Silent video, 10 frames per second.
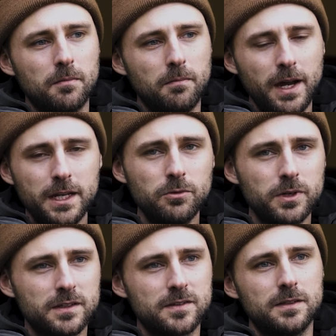meine
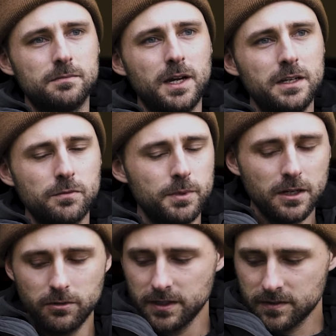Rigs, meine
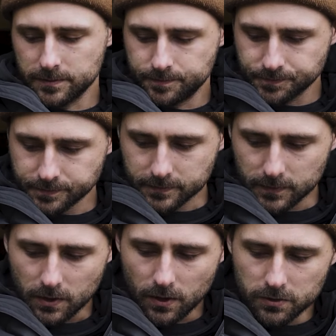Spinner Rigs
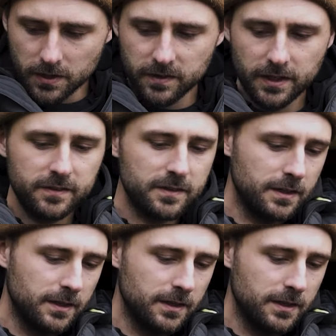und das heißt,